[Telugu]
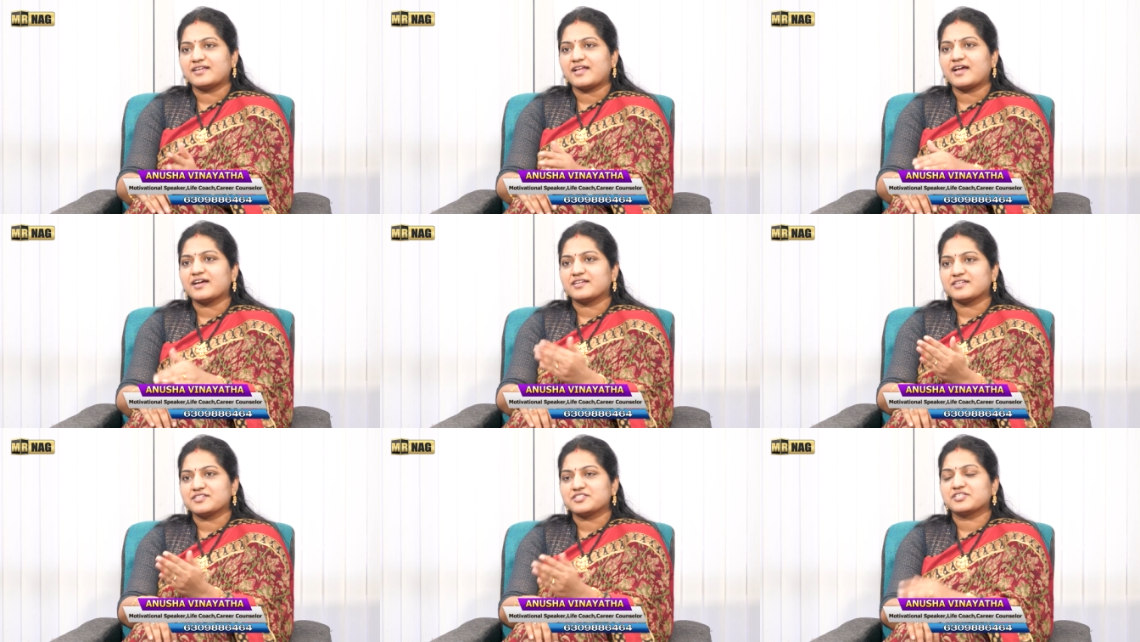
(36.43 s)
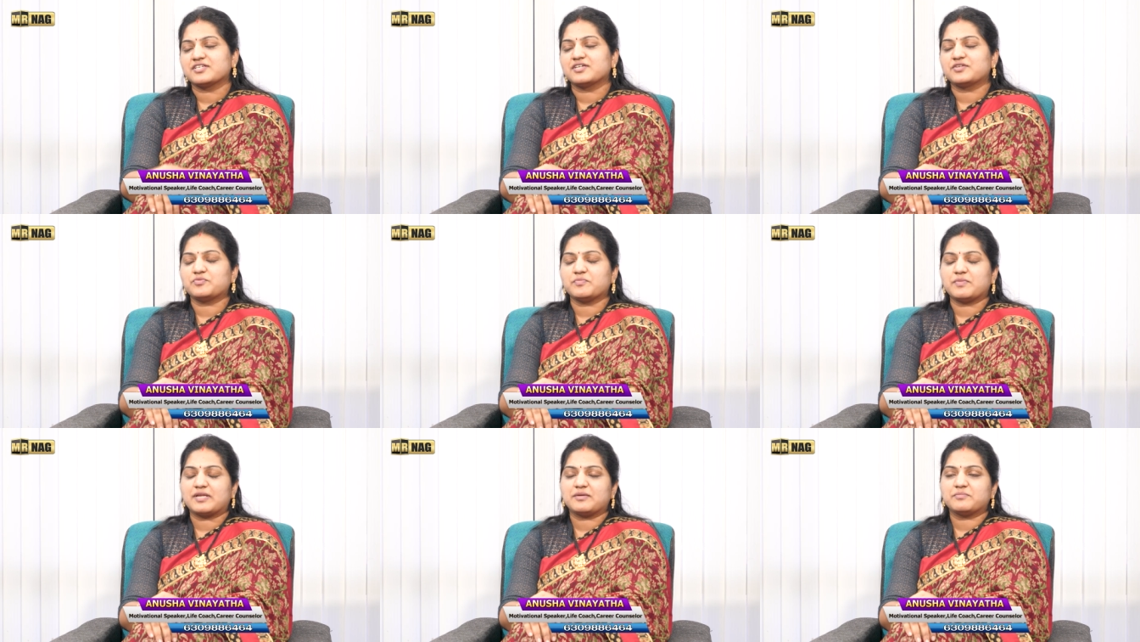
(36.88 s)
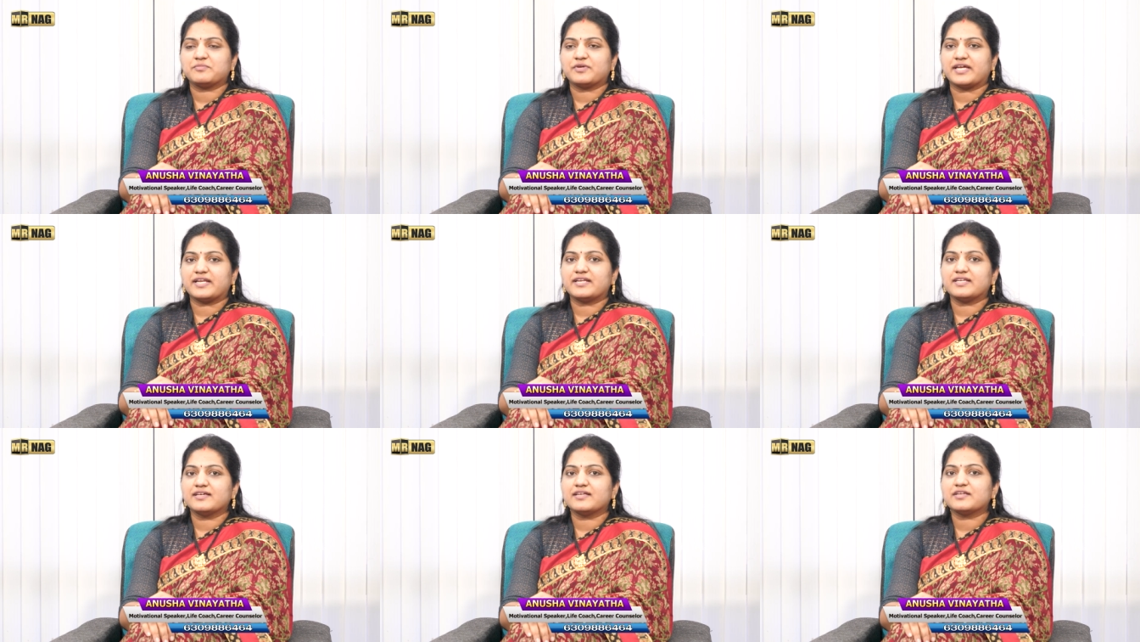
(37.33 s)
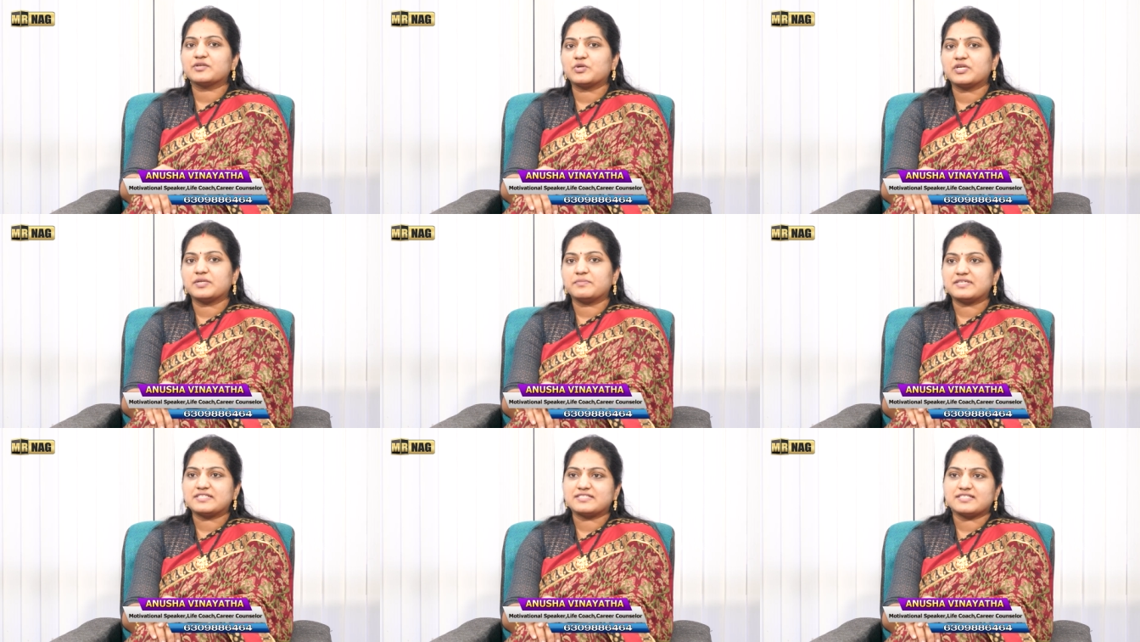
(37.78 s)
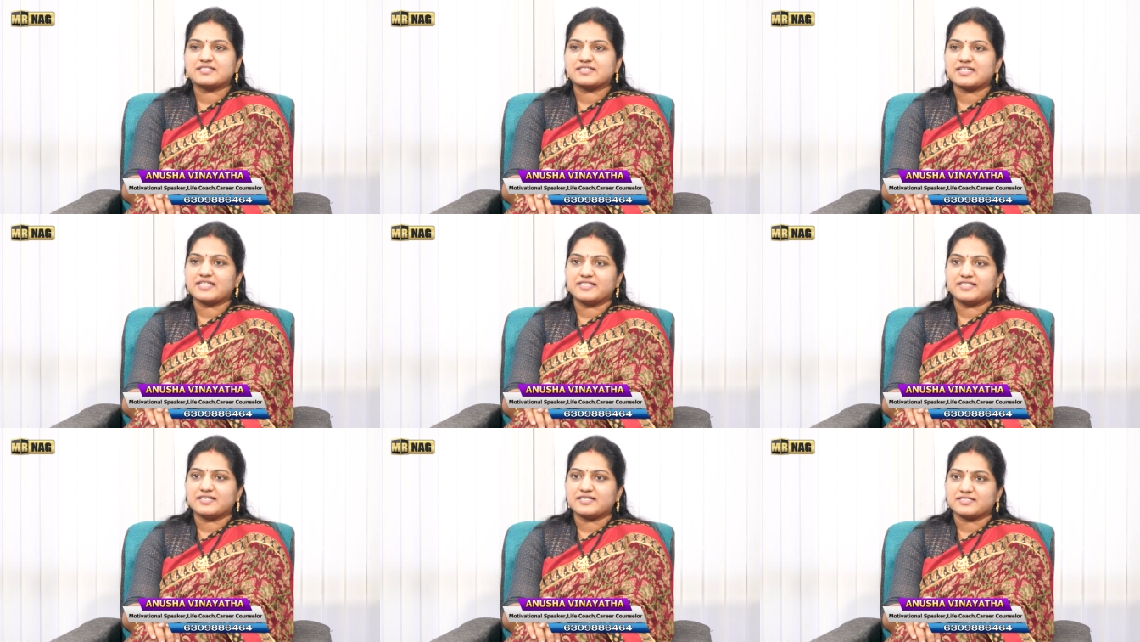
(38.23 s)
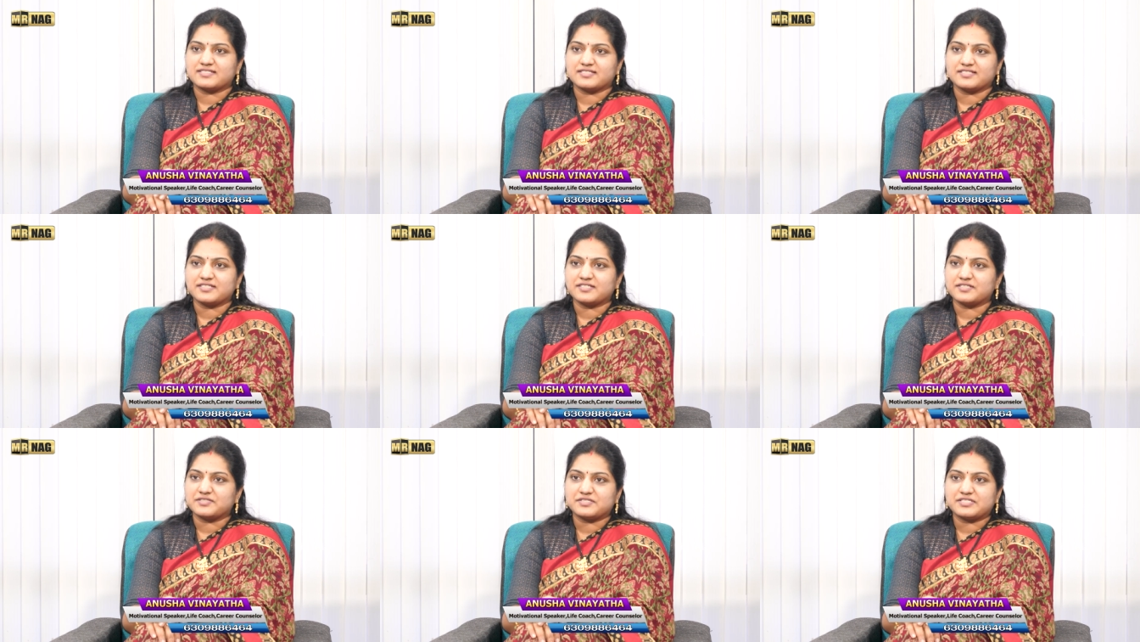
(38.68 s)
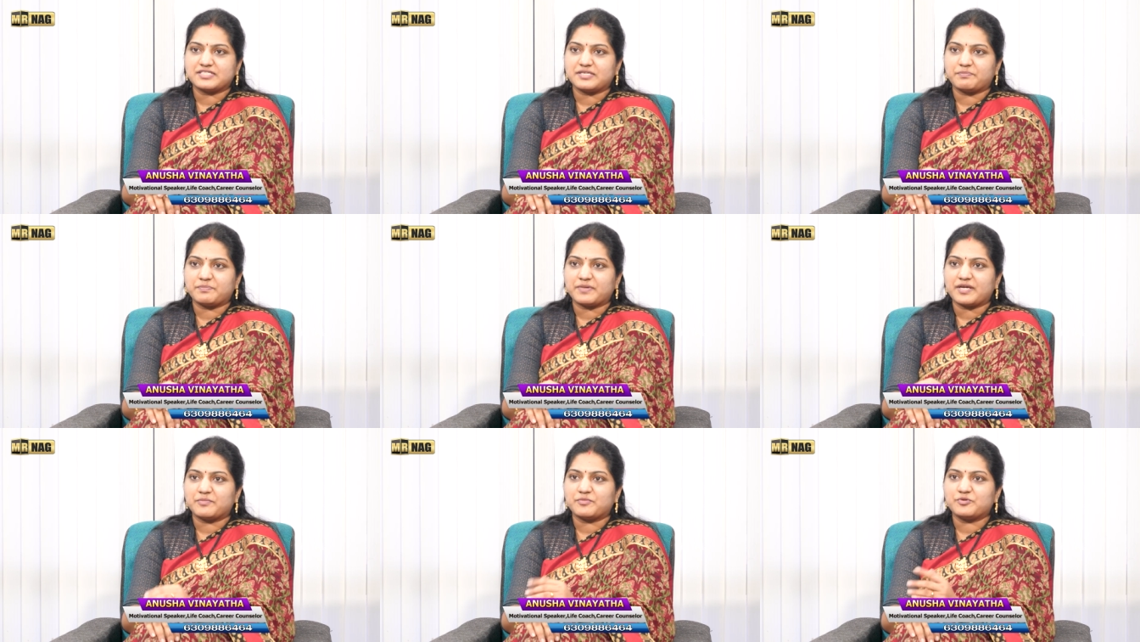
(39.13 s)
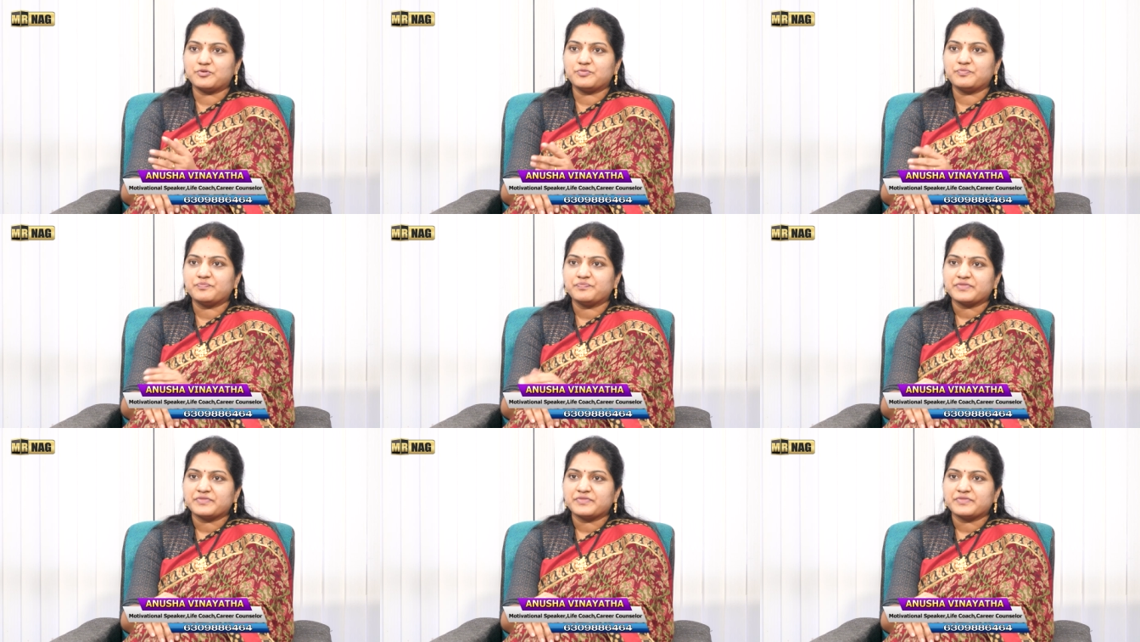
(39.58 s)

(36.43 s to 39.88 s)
నాగరాజు గారు మనం ఎర్లియర్ కొన్ని బిజినెస్ ఐడియాస్ చెప్పాము